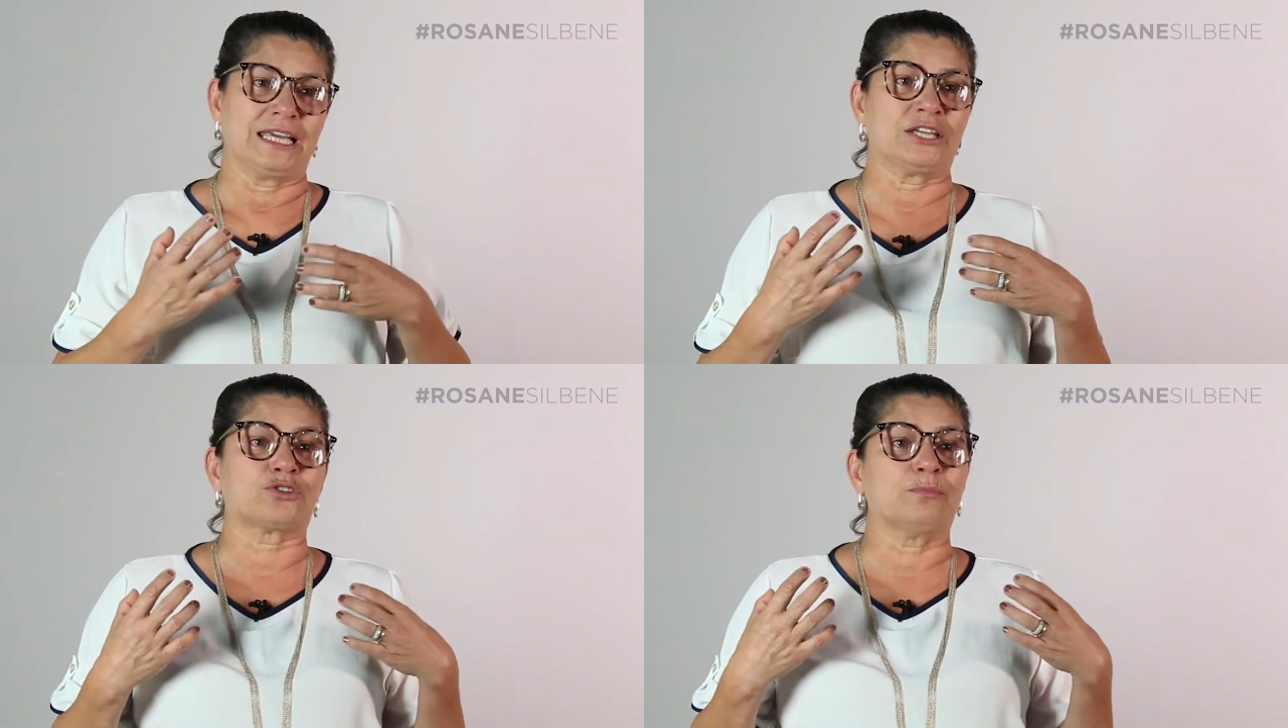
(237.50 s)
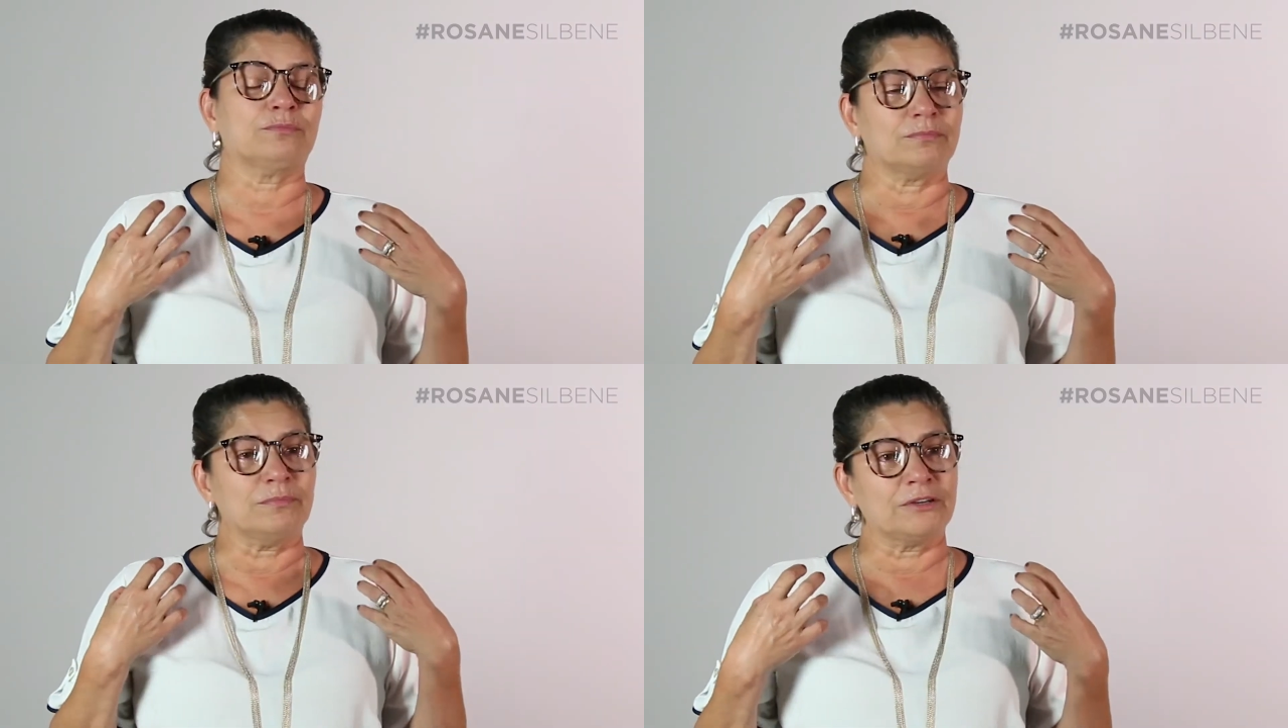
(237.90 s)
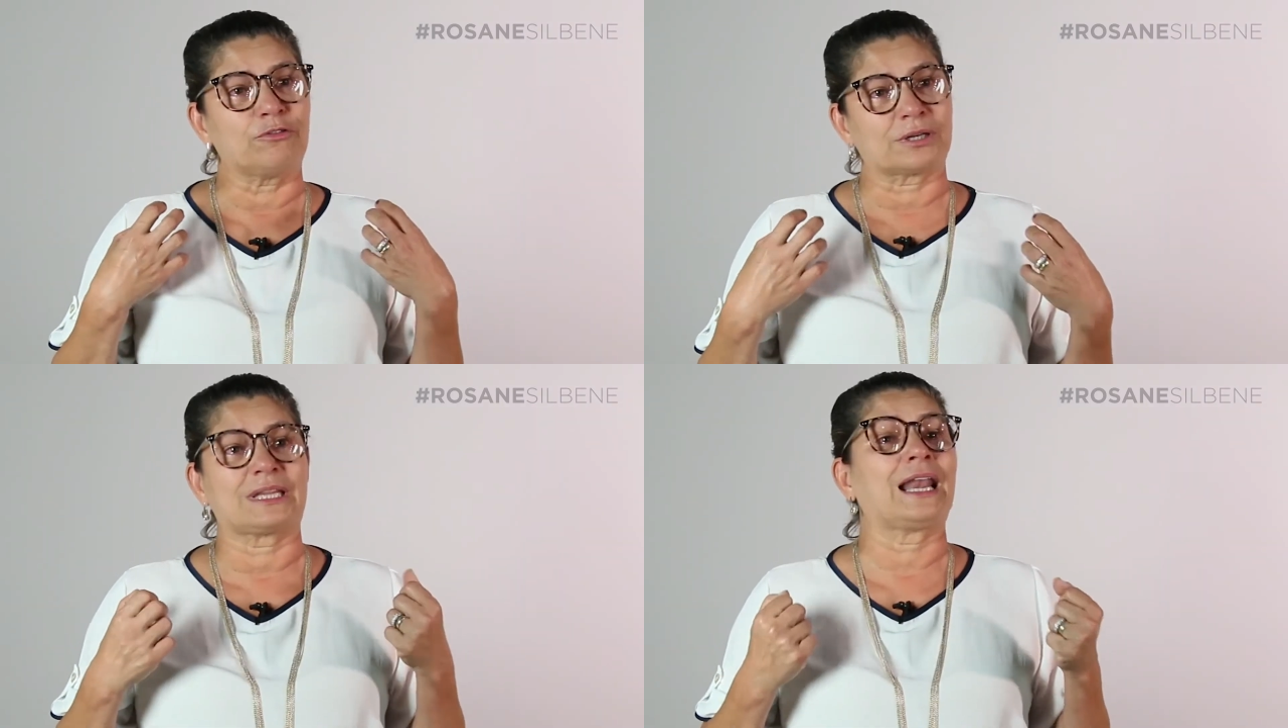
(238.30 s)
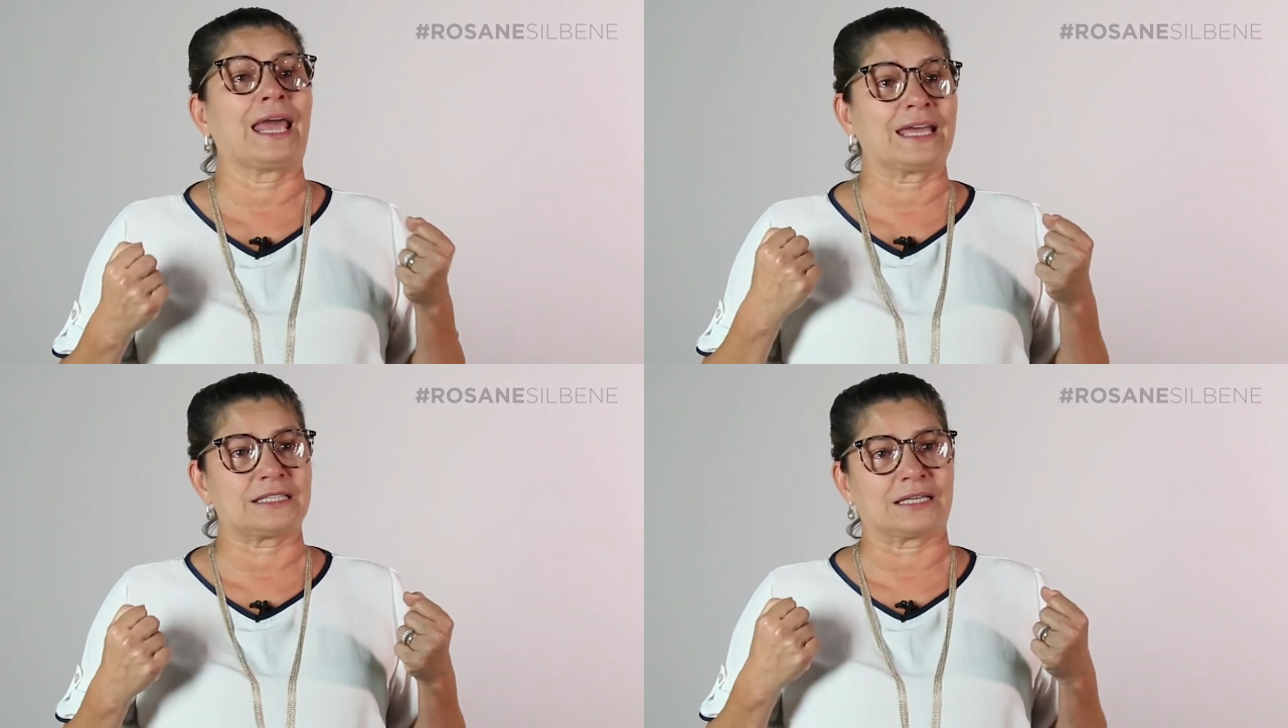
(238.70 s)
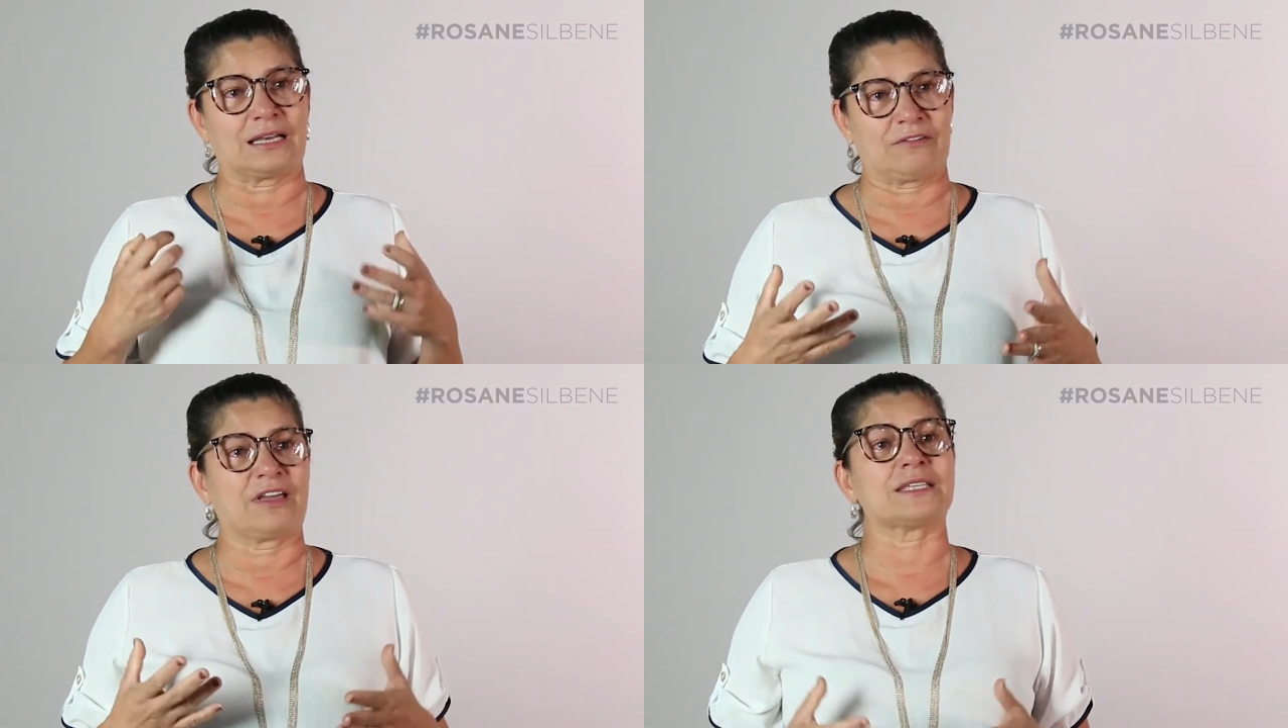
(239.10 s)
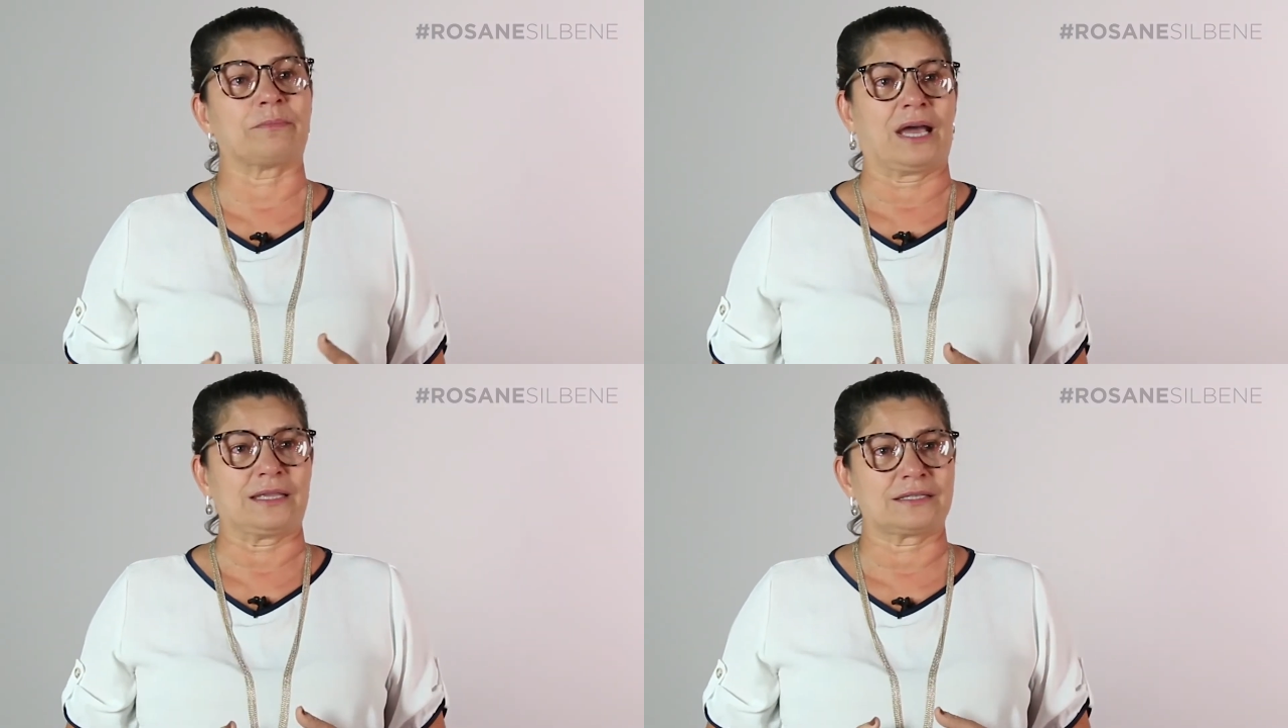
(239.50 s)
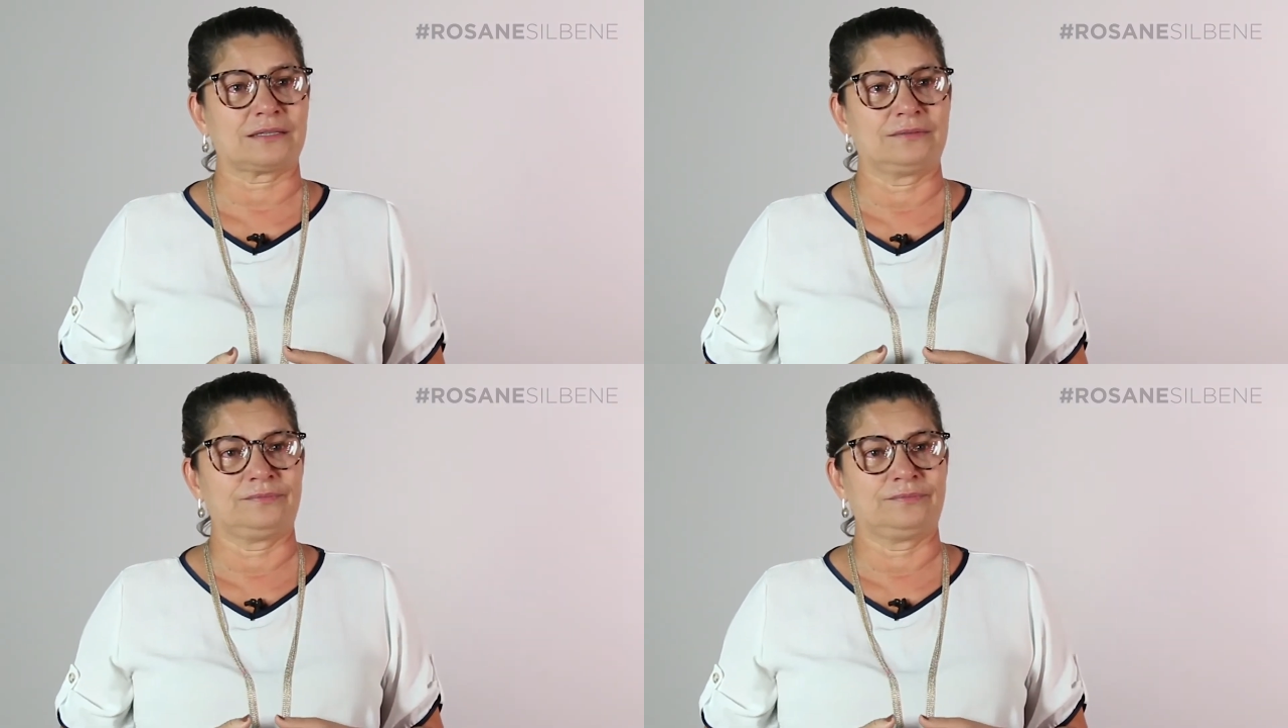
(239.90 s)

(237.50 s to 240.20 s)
Isso me fortalece cada vez mais.